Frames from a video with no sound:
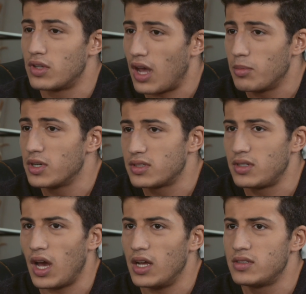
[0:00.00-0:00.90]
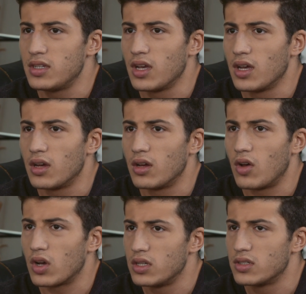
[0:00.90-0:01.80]
damals, die einzige
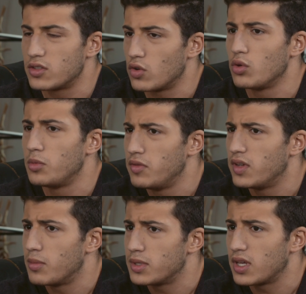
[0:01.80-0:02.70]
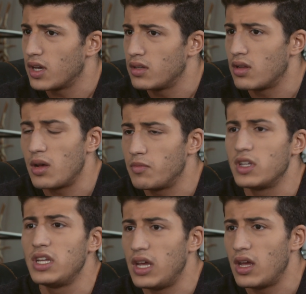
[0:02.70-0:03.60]
Organisation, über die wir damals geredet haben,
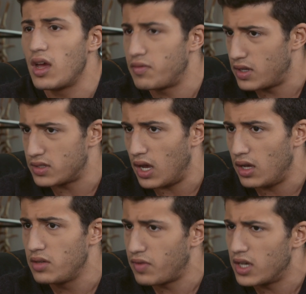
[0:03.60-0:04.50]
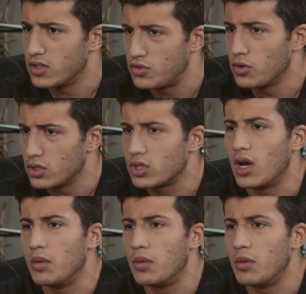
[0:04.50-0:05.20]
war die FSA, die Freie Syrische